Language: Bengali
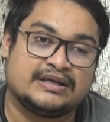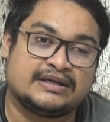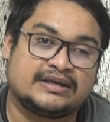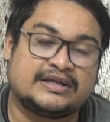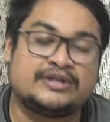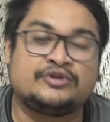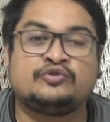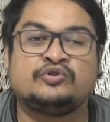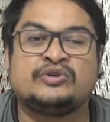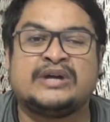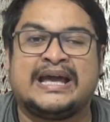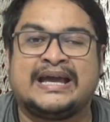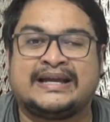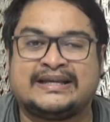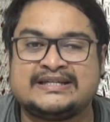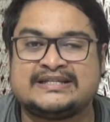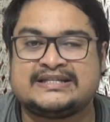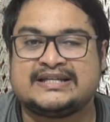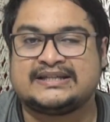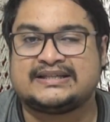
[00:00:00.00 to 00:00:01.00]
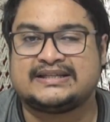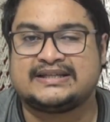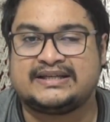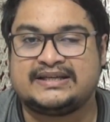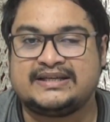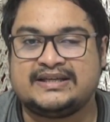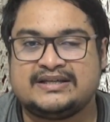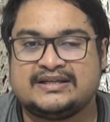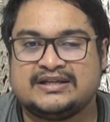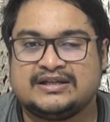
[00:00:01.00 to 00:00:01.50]
কিন্তু একই সাথে
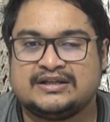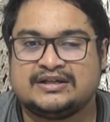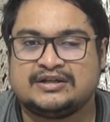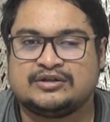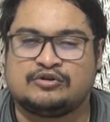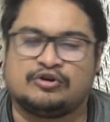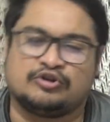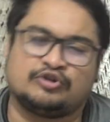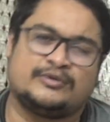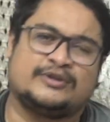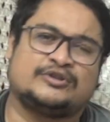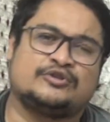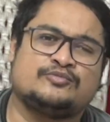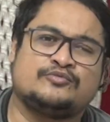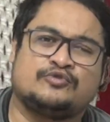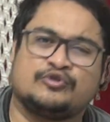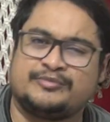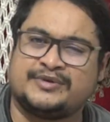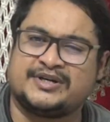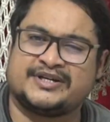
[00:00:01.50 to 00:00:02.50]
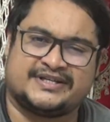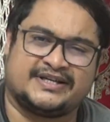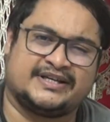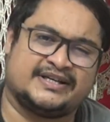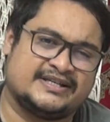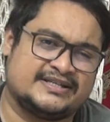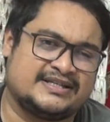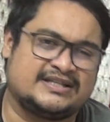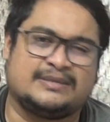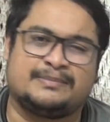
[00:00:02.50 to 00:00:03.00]
গণমাধ্যম কর্মীরা
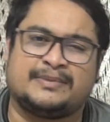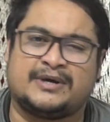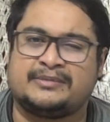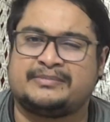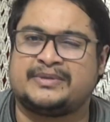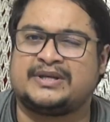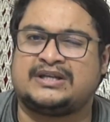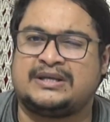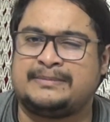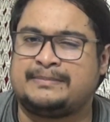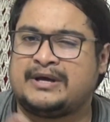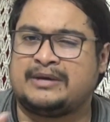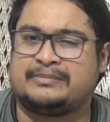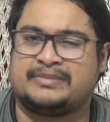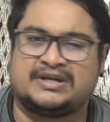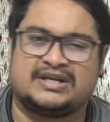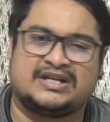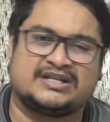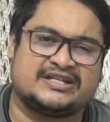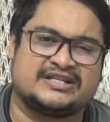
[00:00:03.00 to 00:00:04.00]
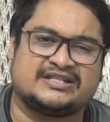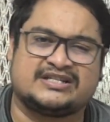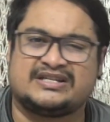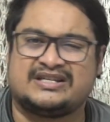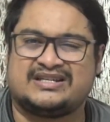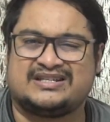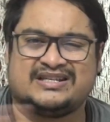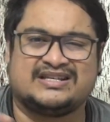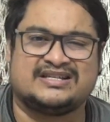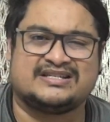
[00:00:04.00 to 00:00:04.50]
সেখানে যেতে পারবেন কি পারবেন না সেটা
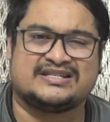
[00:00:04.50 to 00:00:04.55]
নিয়ে তিনি